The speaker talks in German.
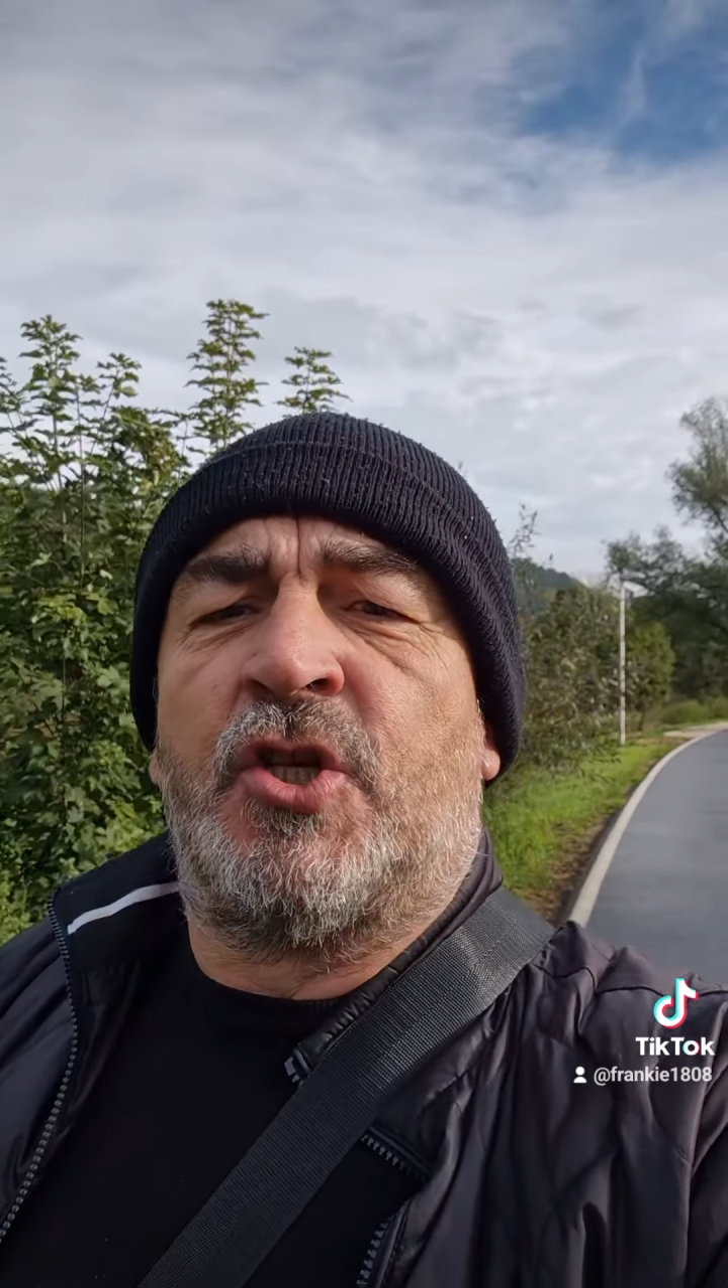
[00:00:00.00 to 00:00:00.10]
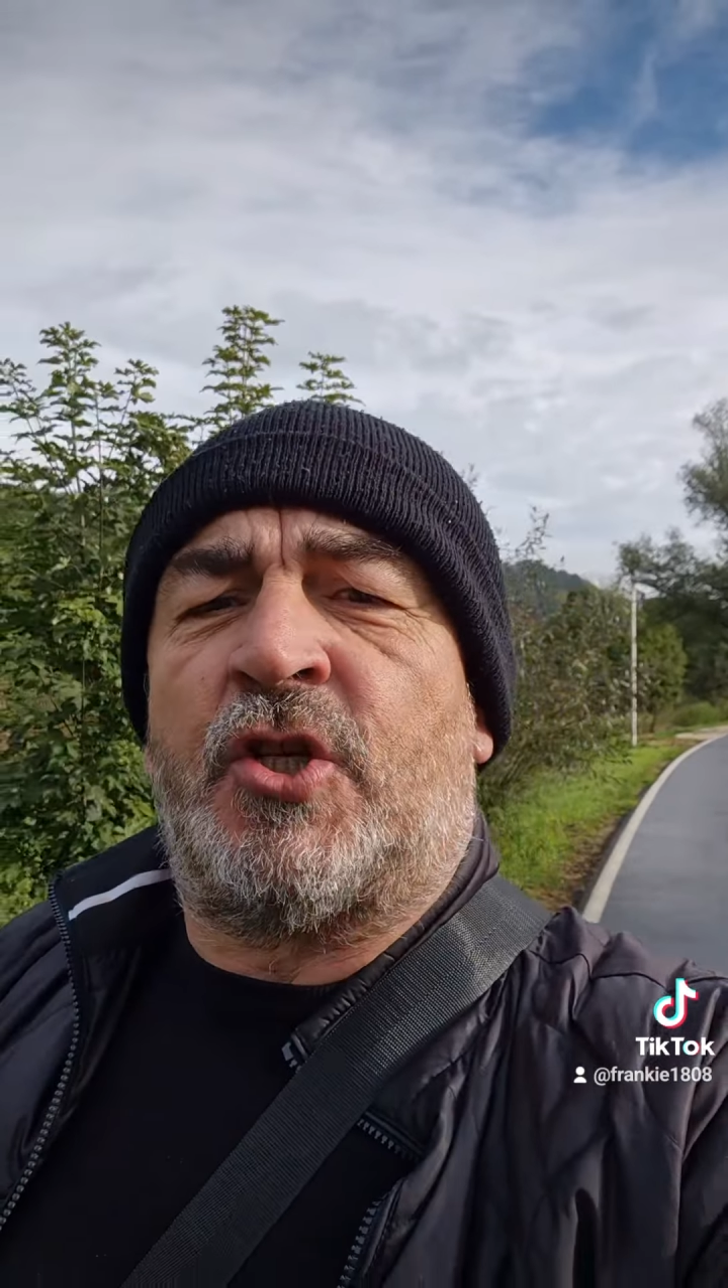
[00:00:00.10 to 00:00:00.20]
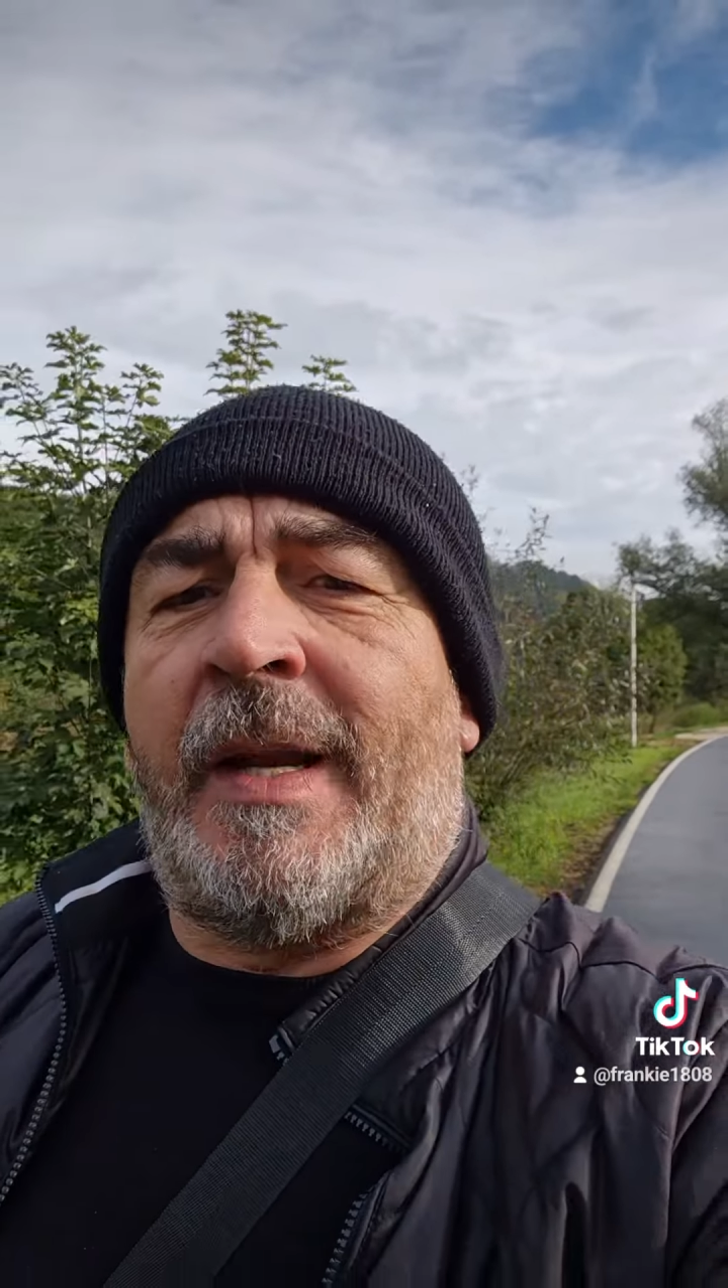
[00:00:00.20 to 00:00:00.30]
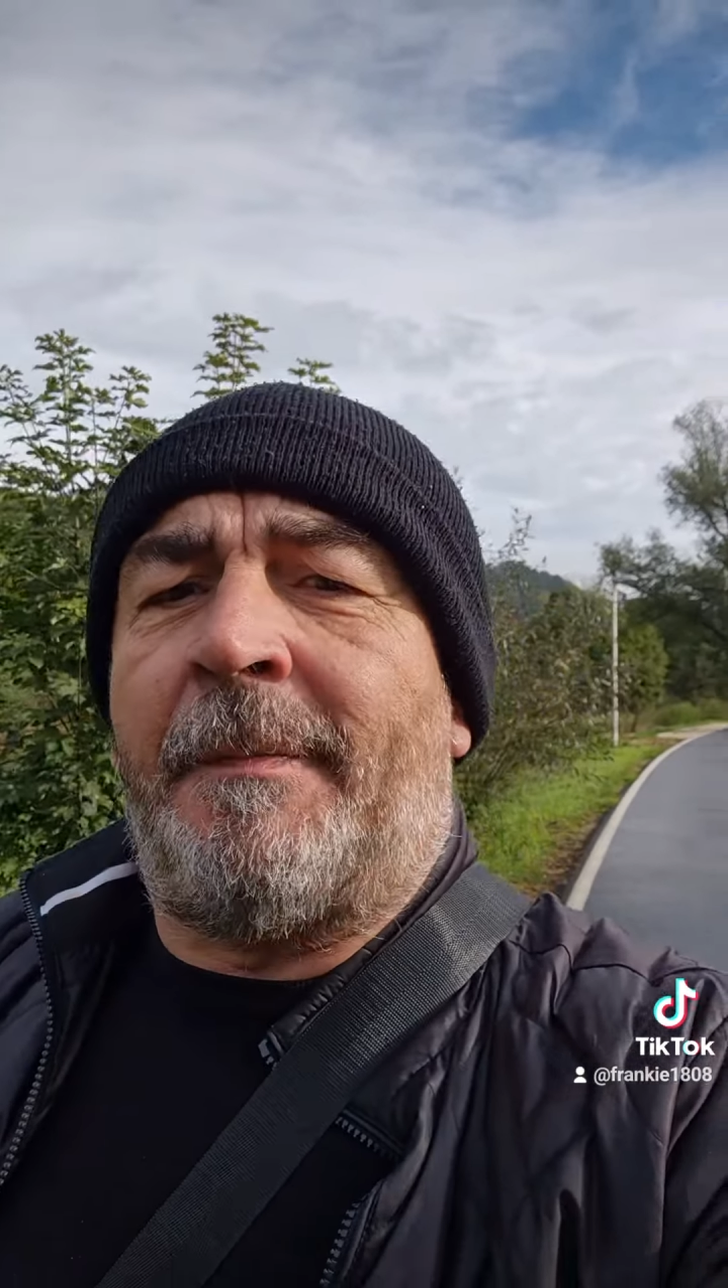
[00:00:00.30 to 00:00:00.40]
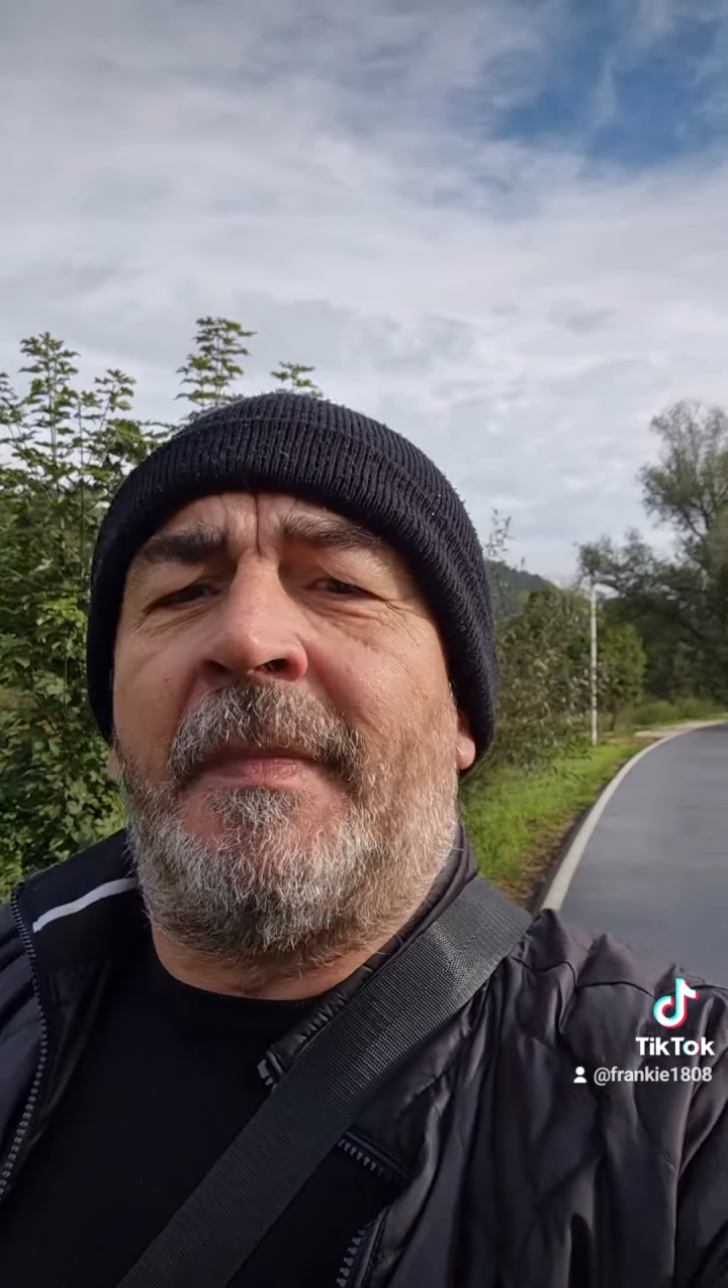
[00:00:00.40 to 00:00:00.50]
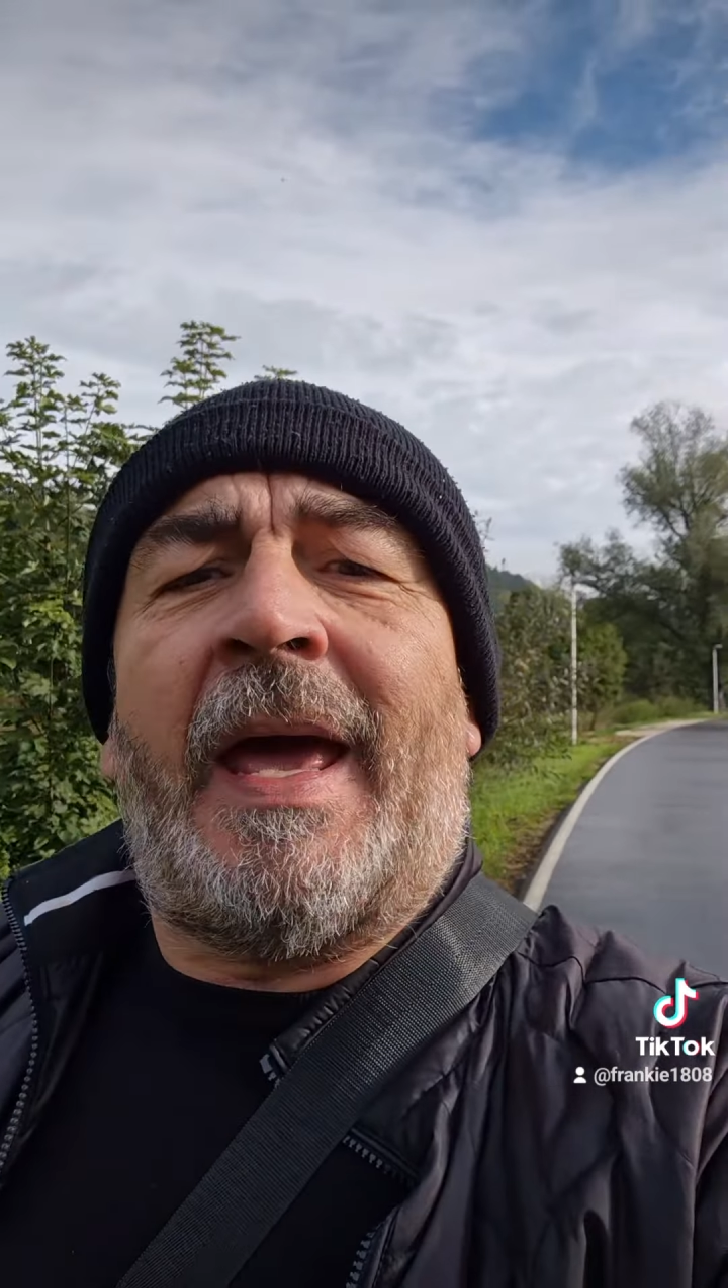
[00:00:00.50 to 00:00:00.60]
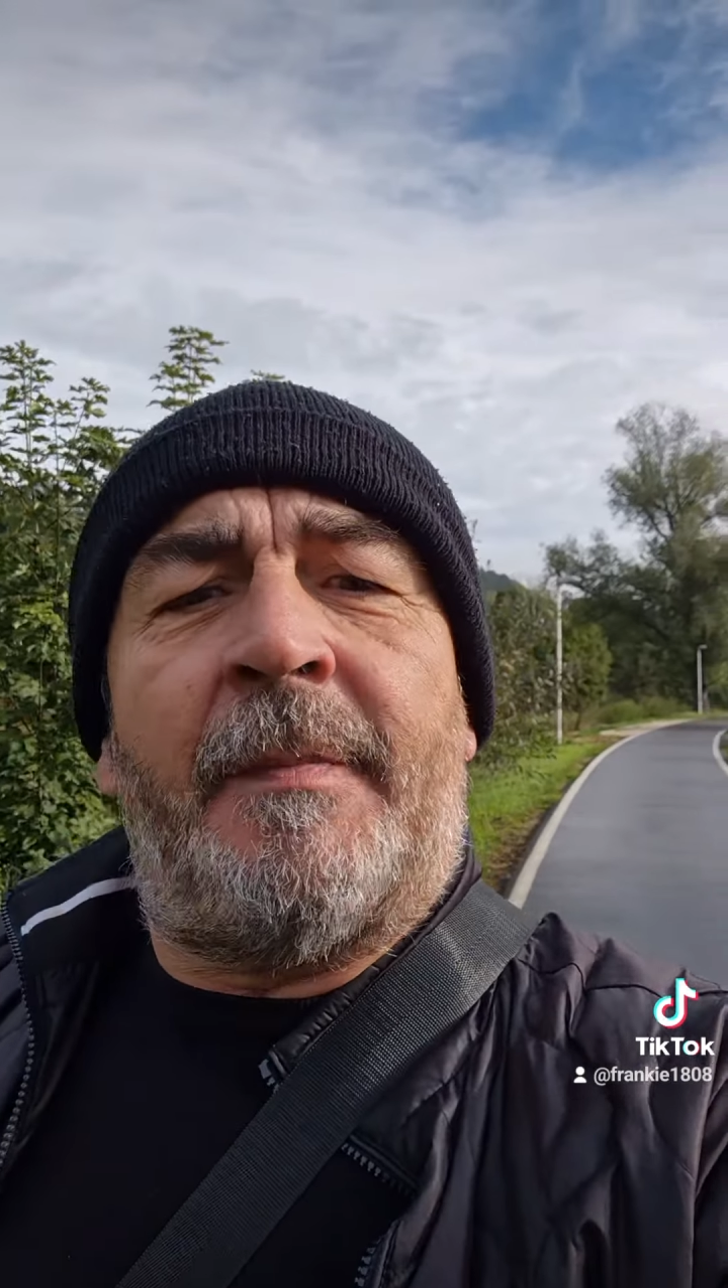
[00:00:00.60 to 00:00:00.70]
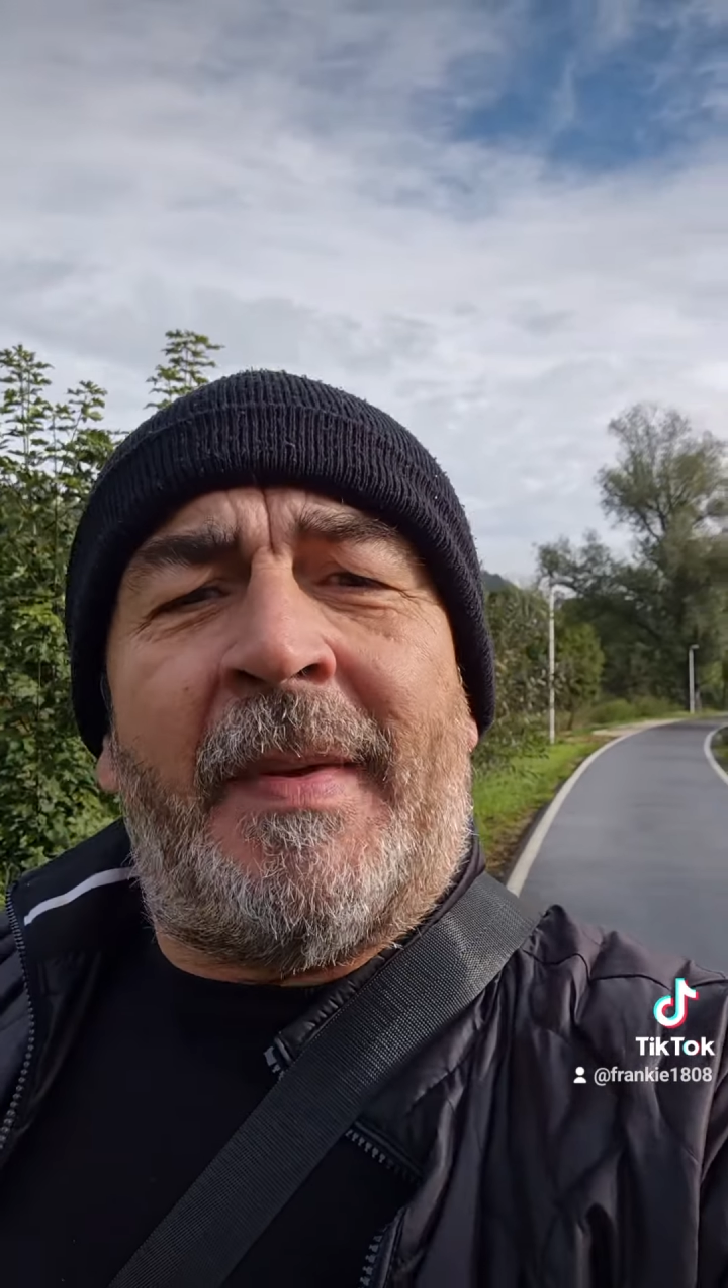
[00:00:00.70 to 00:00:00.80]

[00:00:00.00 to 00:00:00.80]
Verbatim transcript: schleppen ein